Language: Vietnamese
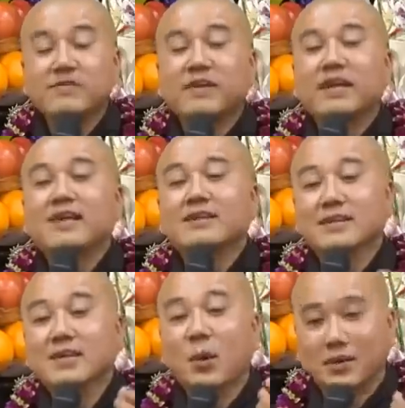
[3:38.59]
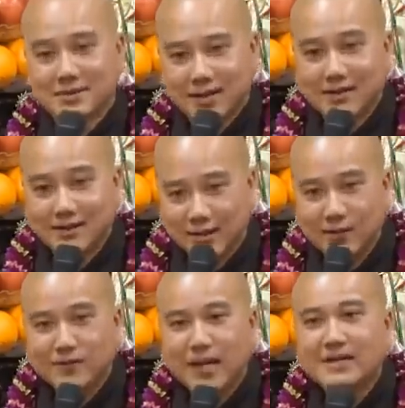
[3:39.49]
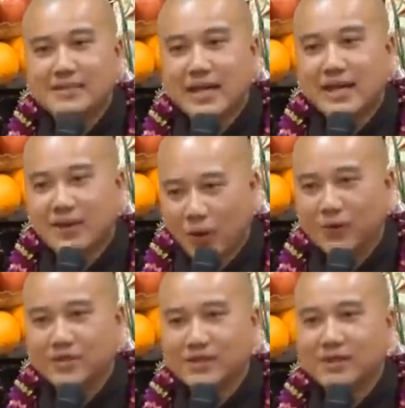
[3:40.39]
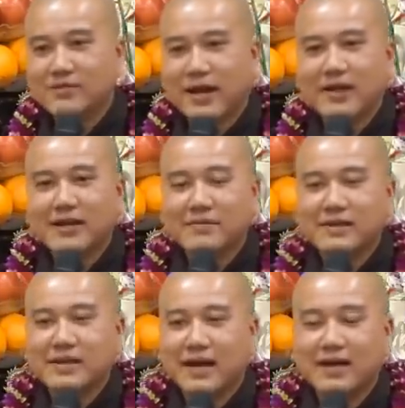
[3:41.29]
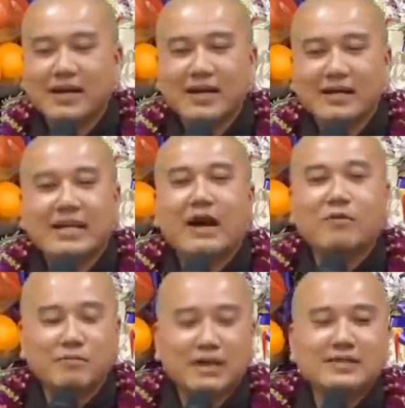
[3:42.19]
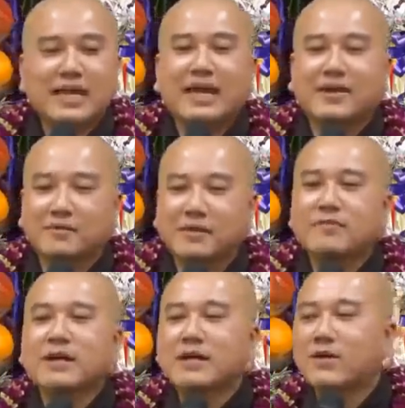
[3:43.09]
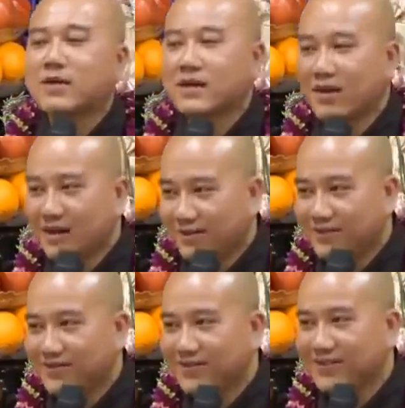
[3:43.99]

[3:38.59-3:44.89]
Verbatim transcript: Quý vị đã giữ luật từ lúc lái xe rồi, chứ đâu phải là bây giờ đi học lái xe rồi mới bắt đầu cái đó đâu.